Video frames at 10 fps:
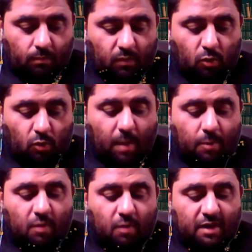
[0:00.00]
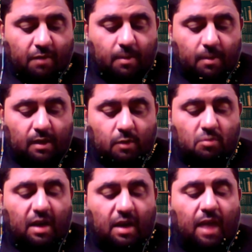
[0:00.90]
तो मैं आपको वजीफा बताता हूँ
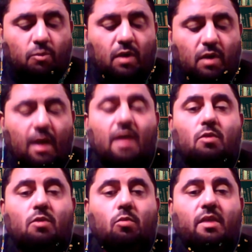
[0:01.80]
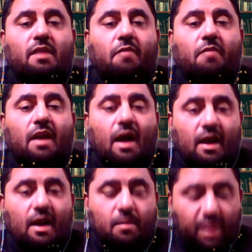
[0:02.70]
सलाम अला नूहिन फिल
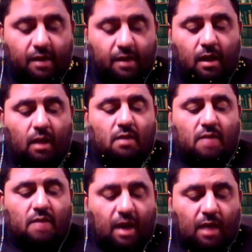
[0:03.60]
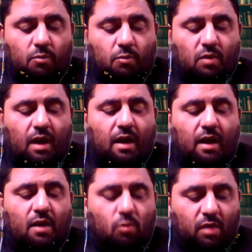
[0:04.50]
आलमीन सलाम अला
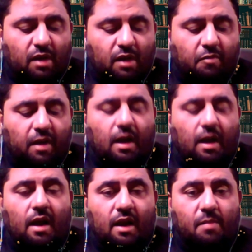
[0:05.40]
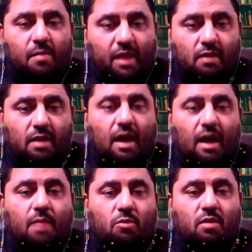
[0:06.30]
फिल आलमीन
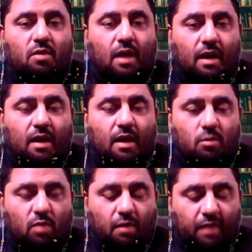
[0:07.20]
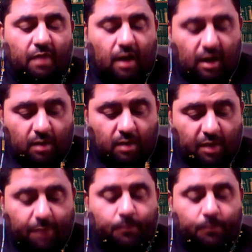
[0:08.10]
सलाम अला फिल आलमीन